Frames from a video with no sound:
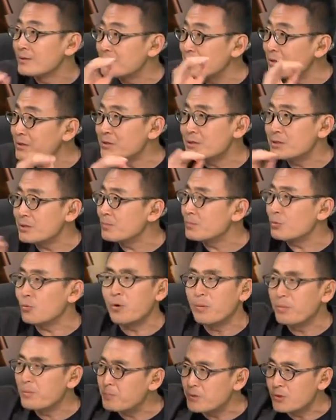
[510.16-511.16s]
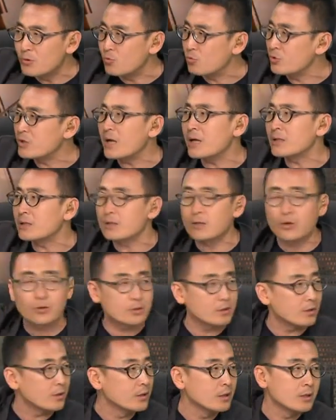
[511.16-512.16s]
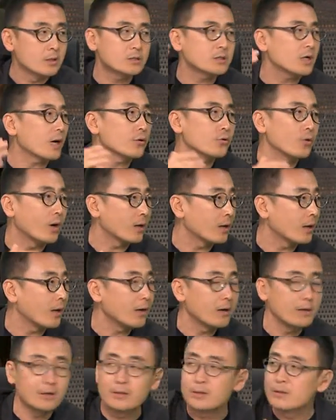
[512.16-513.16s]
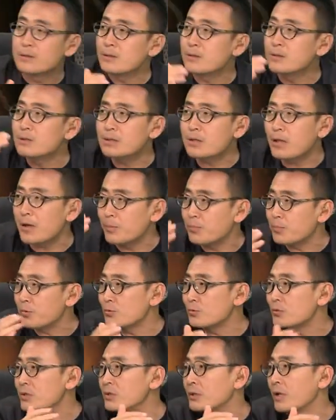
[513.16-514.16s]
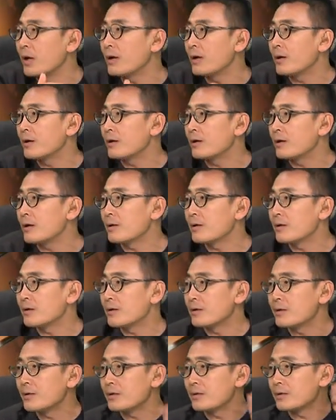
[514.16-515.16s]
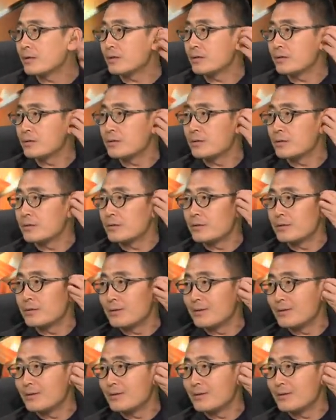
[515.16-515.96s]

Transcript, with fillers: 人心我们比古代的道德差远了。所以要一代不如一代，多听听呃五讲四美